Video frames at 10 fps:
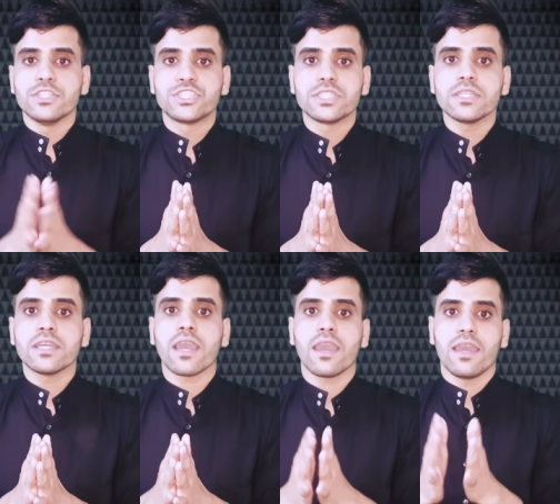
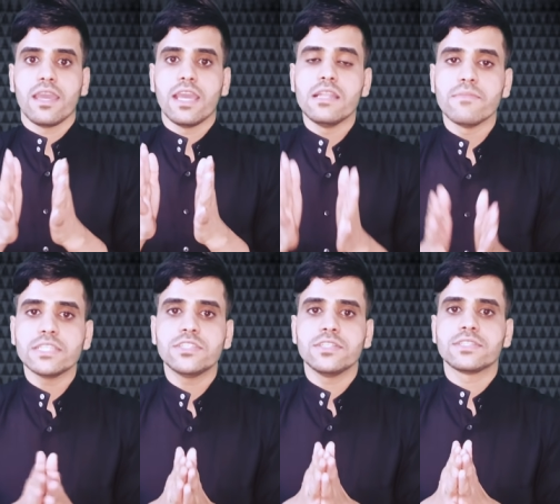الشيخ
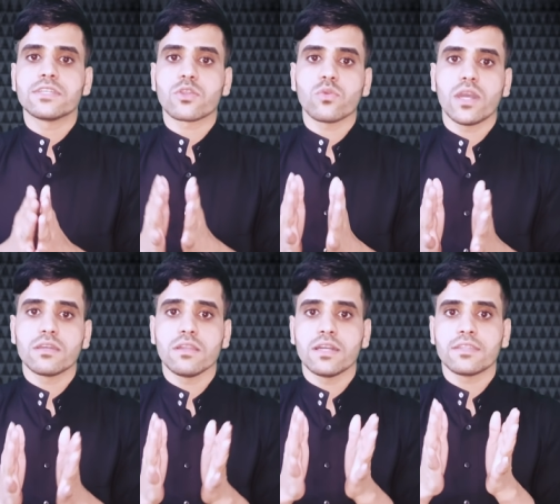المجلسي رضوان
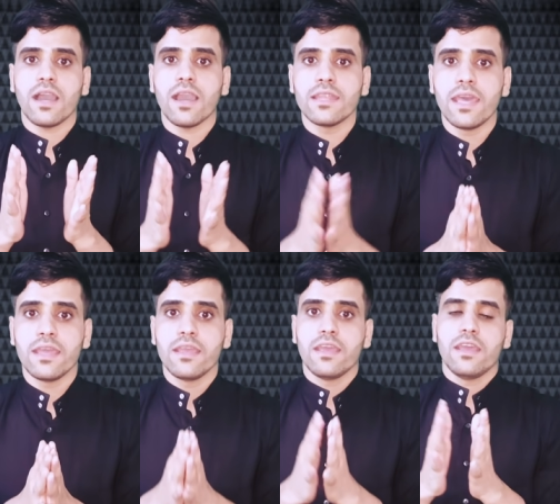الله
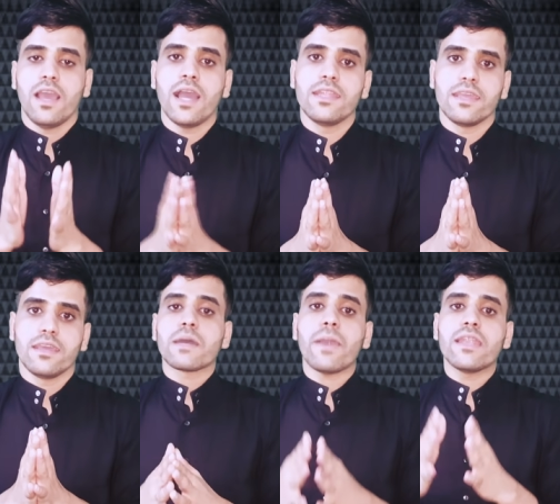تعالى عليه
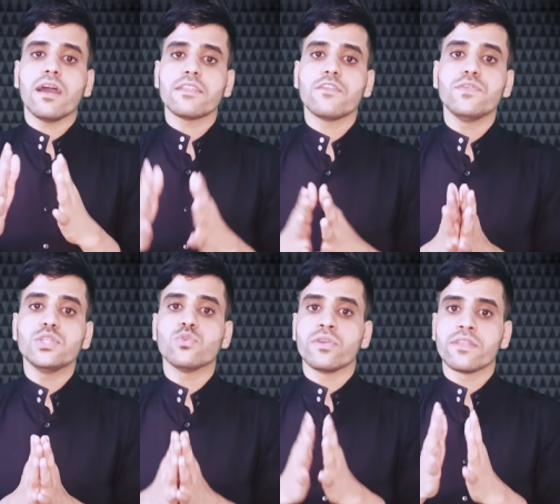طبعا هذا
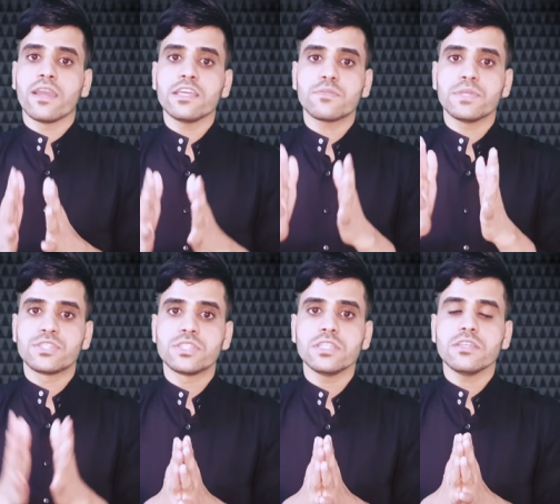الفيديو إذا يثبت
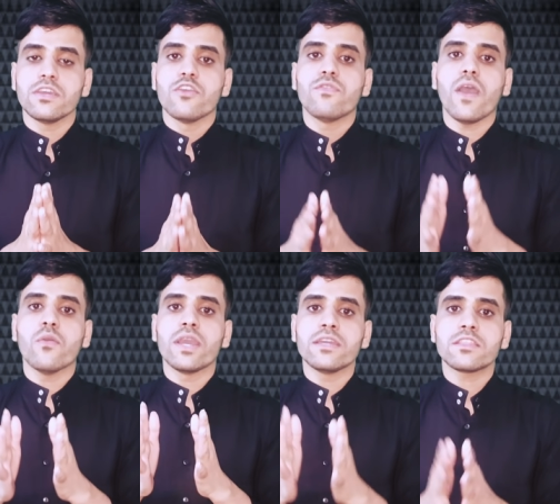شيء
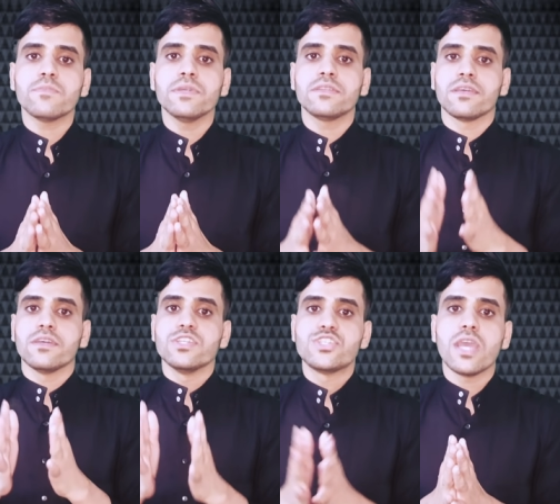فهو يثبت
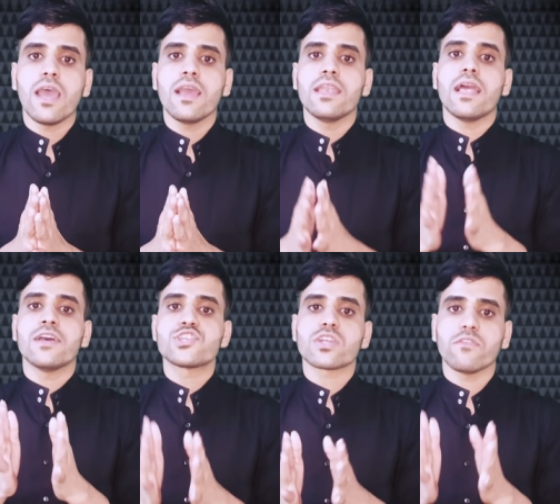جهل
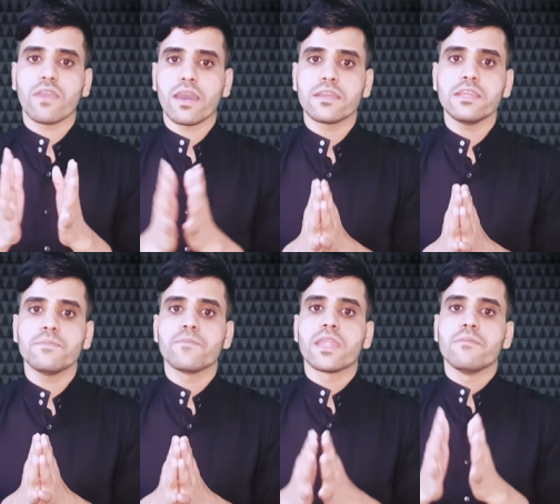أشرف غريب
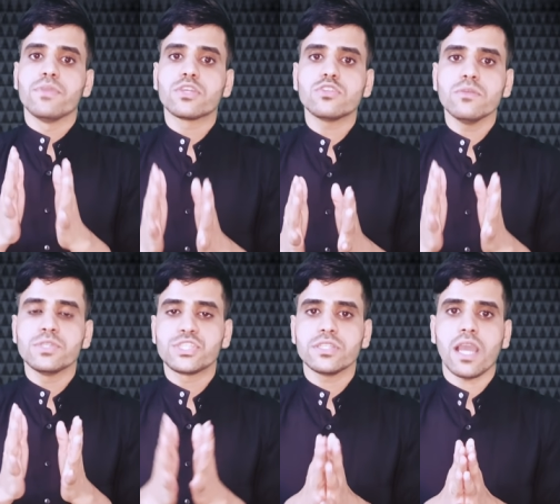بكتب
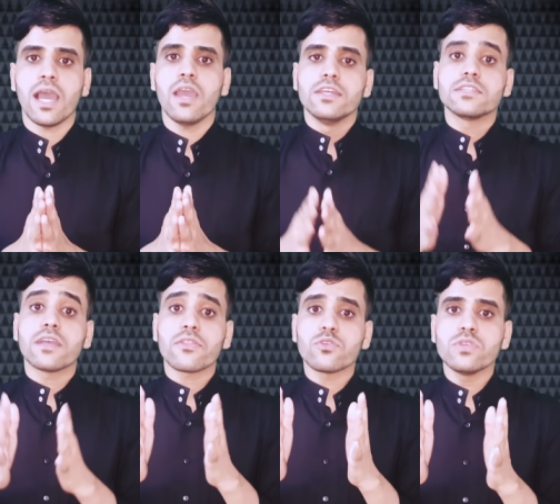الشيعة
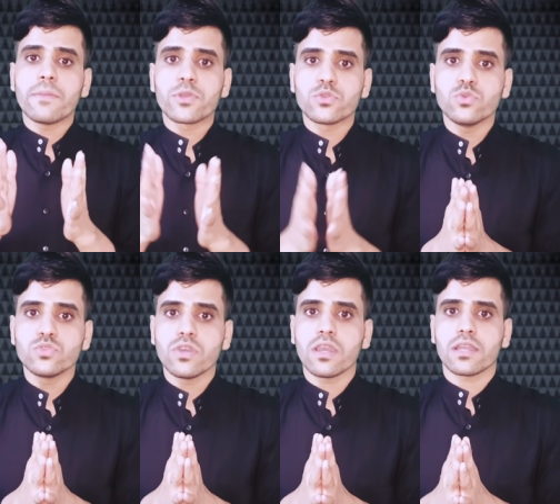انتظرونا
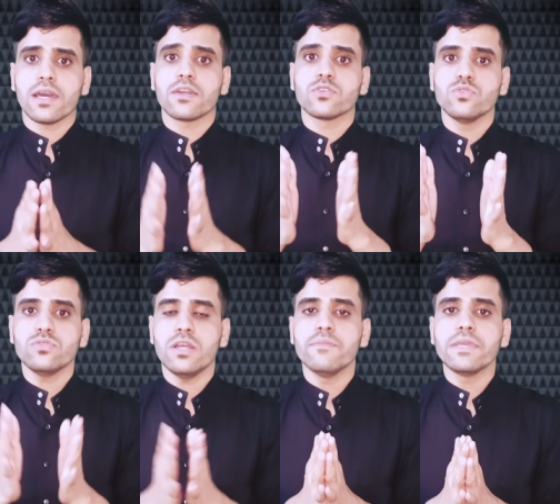بردود أخرى
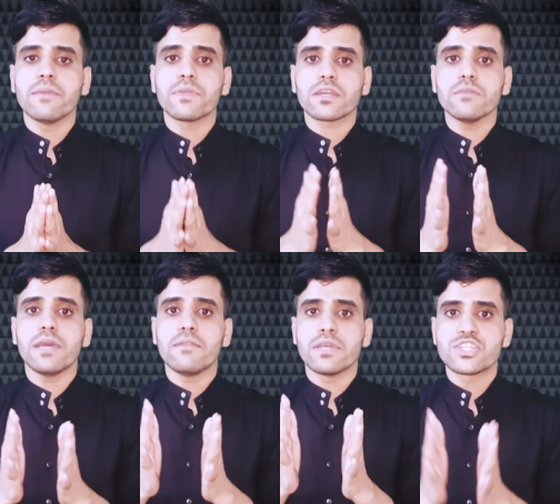ردود علمية من
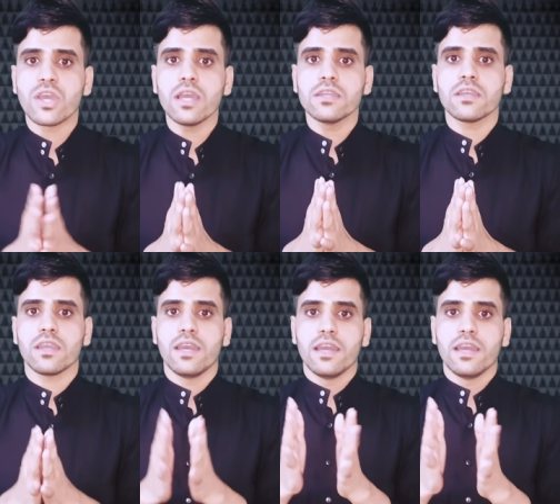قبل مشايخ